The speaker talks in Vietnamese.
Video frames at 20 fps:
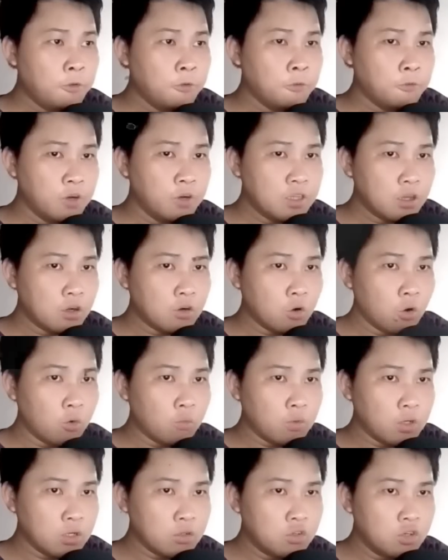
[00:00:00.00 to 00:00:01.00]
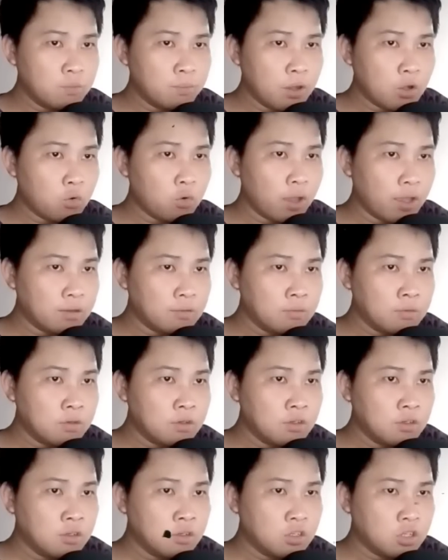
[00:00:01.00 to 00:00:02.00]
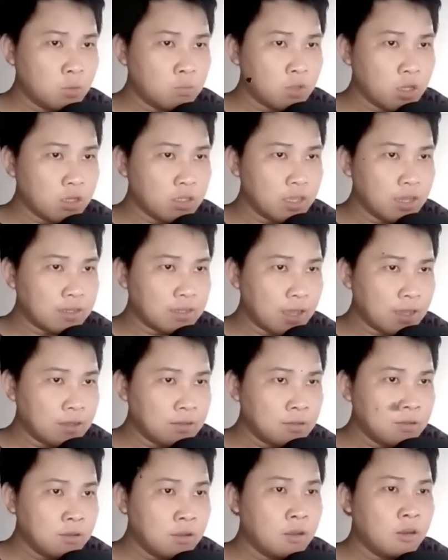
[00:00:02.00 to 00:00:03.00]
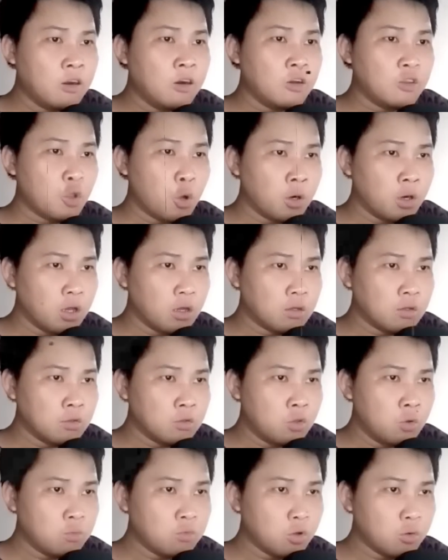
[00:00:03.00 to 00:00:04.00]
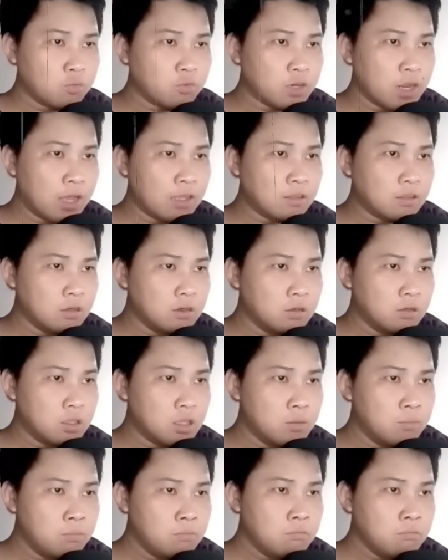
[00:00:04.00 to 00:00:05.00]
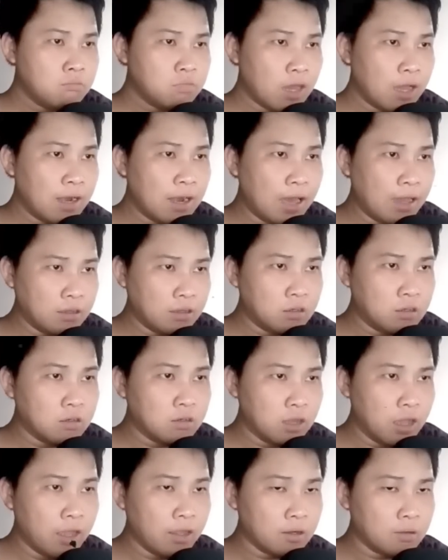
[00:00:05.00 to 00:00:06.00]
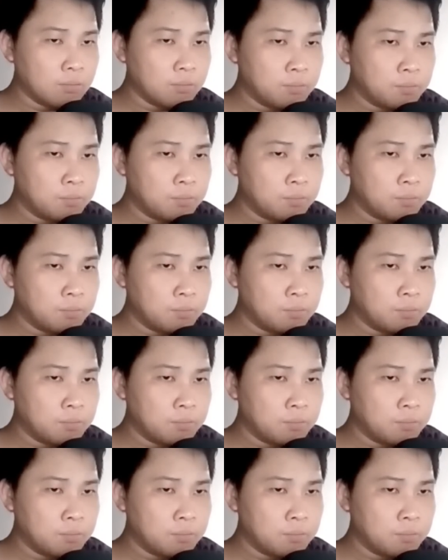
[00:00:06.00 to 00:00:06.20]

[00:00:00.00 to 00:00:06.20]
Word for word: Với thần hồn lực trước mắt của hắn, trong thời gian ngắn, toàn lực thúc giục ra tứ kiếm đã là cực hạn.